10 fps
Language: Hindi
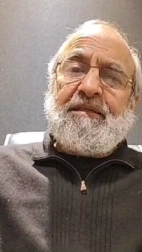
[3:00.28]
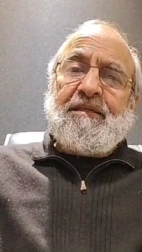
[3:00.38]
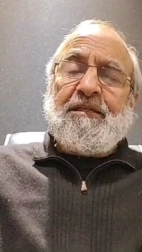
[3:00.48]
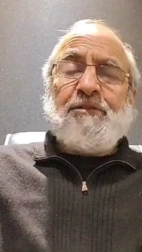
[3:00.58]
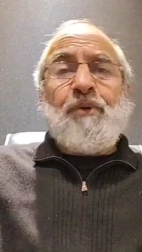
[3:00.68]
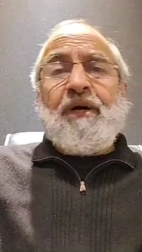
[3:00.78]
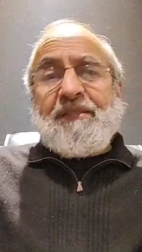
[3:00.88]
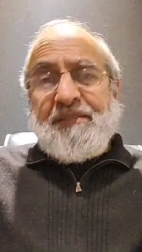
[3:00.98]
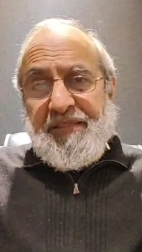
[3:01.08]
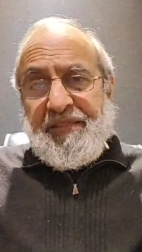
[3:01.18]
कि जो
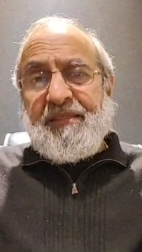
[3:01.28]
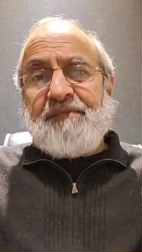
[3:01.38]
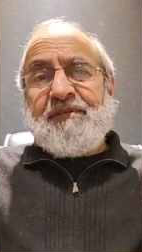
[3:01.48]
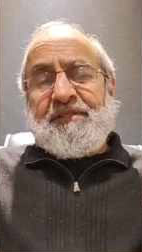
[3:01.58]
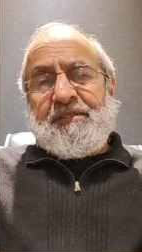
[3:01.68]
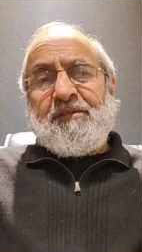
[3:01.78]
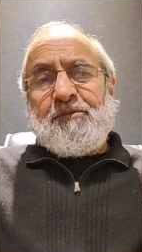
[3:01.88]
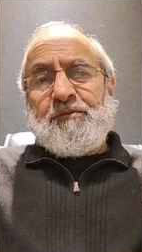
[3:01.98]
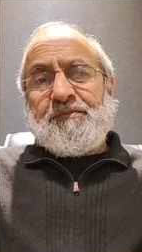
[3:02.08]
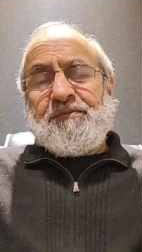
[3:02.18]
आसानी का फ़ैसला
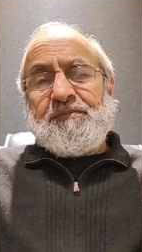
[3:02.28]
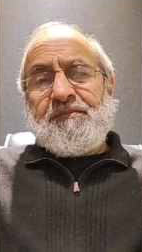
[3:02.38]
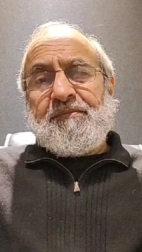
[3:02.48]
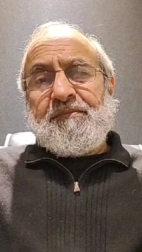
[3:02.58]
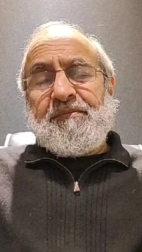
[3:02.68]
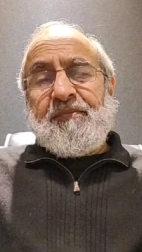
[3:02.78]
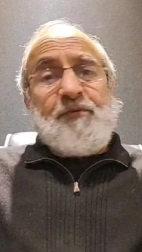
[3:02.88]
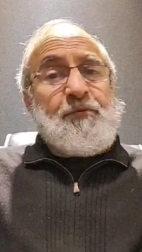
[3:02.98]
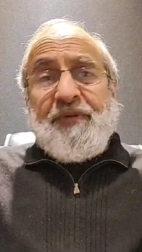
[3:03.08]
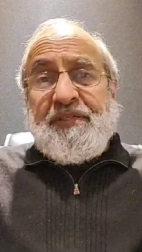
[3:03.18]
हो
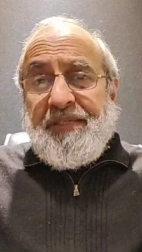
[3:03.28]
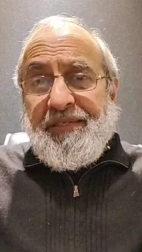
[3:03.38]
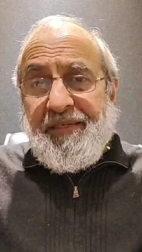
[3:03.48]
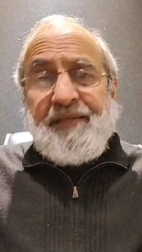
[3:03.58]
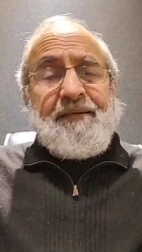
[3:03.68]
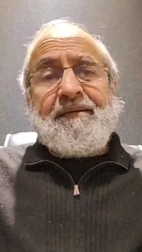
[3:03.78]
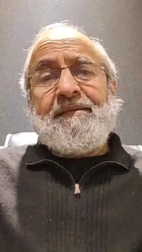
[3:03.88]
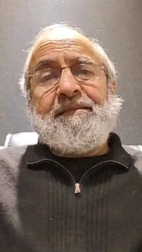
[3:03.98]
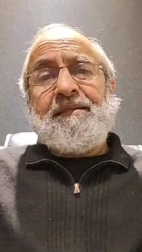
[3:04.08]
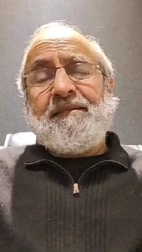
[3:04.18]
वो फैसला नहीं करना
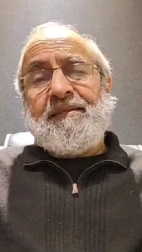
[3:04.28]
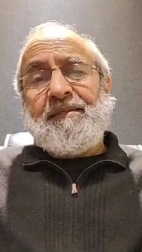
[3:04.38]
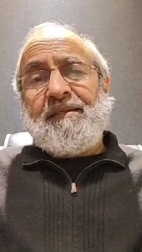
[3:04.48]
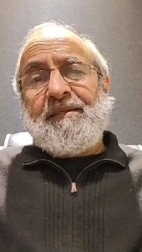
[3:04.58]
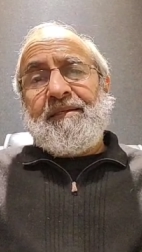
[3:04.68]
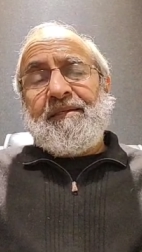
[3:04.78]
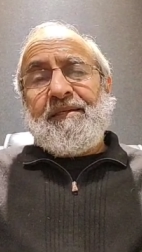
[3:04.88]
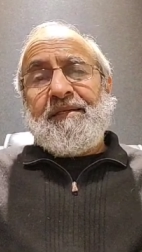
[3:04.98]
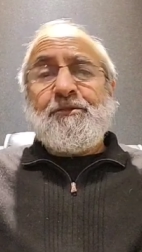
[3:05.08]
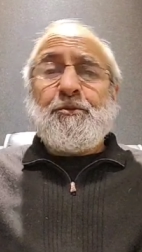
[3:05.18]
चाहिए
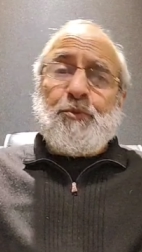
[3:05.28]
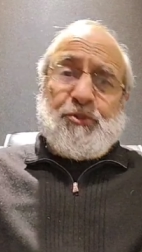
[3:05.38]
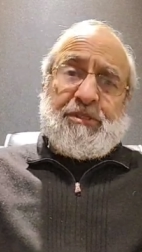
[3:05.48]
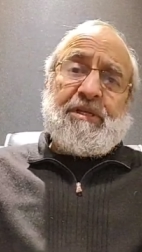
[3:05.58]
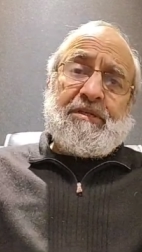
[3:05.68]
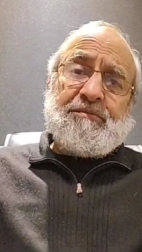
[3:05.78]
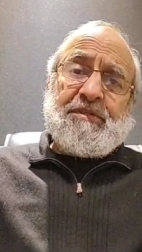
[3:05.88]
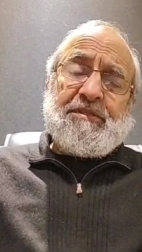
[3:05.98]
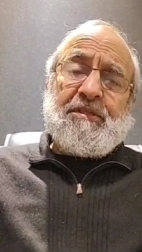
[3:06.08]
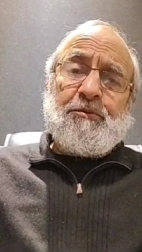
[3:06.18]
कि जो मुश्किल का
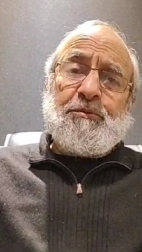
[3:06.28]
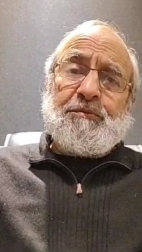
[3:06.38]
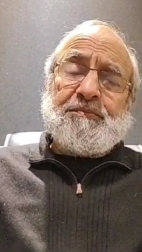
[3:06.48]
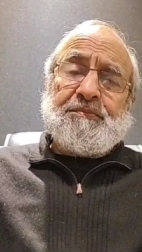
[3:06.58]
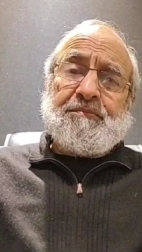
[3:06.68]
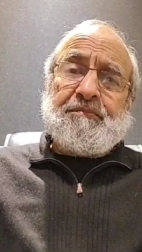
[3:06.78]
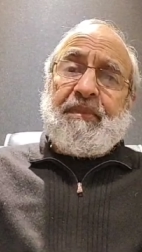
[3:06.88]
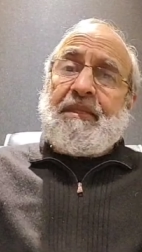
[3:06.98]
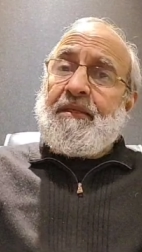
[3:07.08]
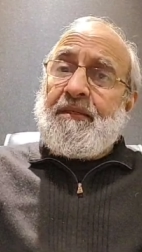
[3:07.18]
फैसला हो
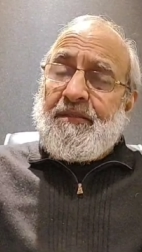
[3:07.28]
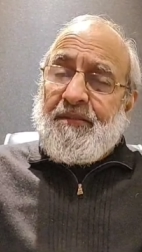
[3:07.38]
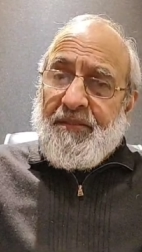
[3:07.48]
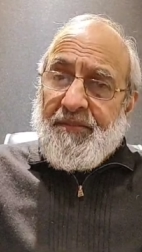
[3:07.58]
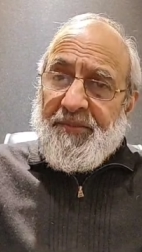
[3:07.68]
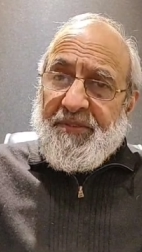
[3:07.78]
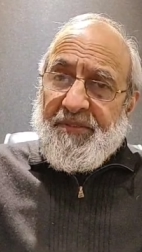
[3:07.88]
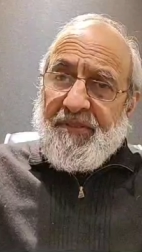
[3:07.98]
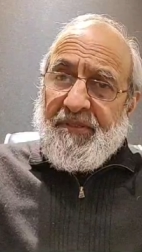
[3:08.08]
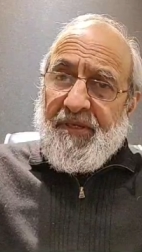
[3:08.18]
नबी
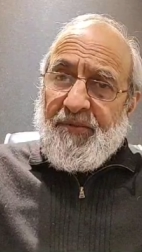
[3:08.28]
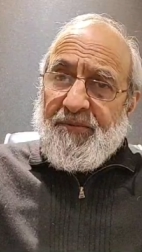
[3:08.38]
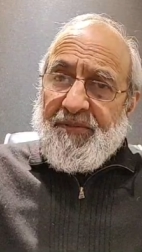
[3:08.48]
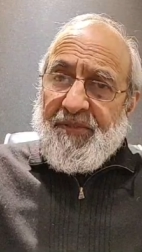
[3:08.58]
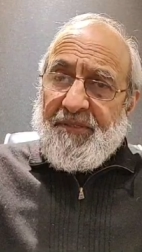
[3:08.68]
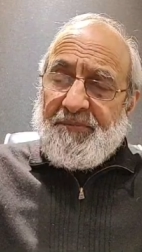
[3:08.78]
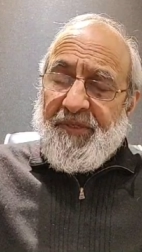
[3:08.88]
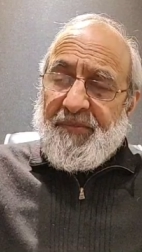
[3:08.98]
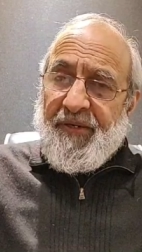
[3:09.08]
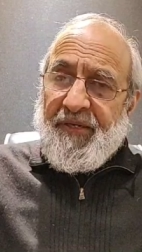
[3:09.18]
सल्लल्लाहु अलैहि वसल्लम
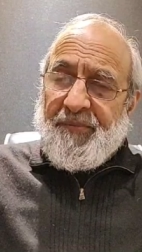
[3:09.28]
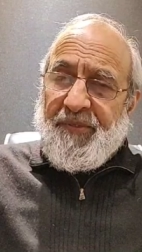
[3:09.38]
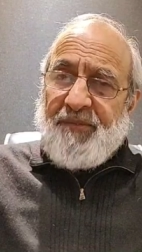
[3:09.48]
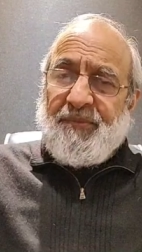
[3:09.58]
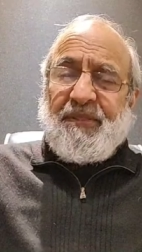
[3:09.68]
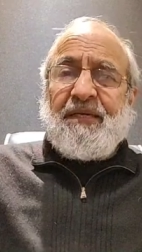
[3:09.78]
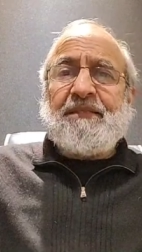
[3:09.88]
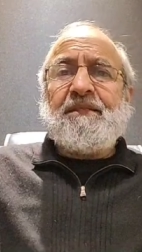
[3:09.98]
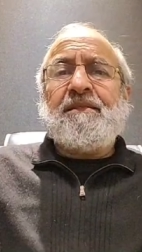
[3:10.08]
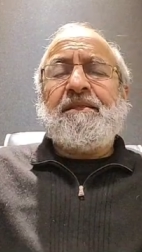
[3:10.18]
के बारे में ये बताया
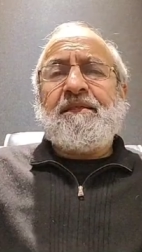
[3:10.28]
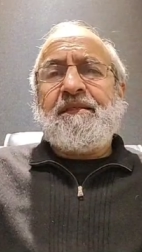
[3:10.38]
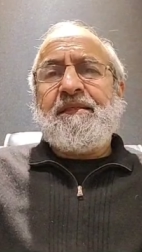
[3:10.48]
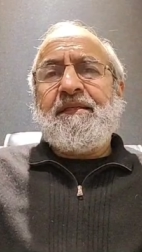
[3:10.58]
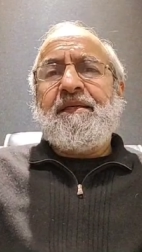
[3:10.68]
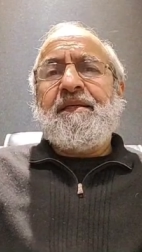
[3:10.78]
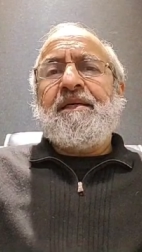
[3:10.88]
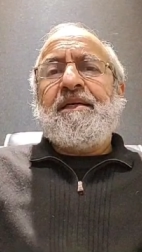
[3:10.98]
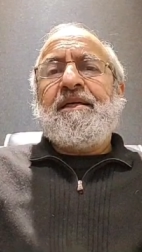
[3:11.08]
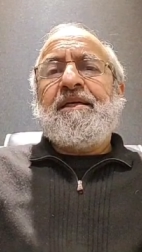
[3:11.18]
जाता है
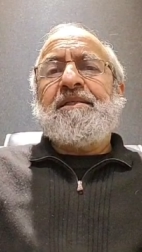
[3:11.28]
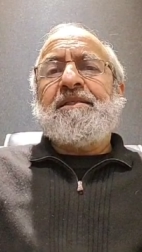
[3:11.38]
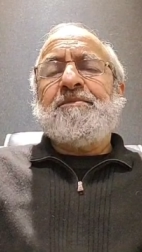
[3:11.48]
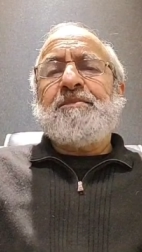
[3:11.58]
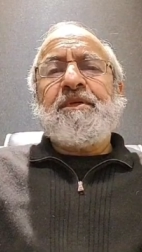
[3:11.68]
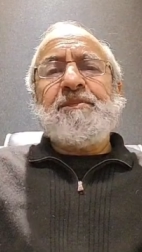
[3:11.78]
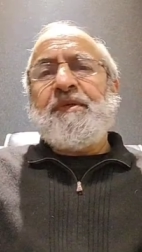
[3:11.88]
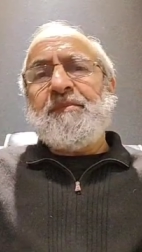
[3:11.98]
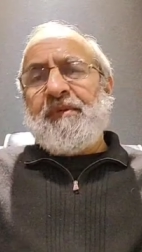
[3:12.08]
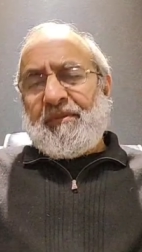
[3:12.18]
कि जब कभी भी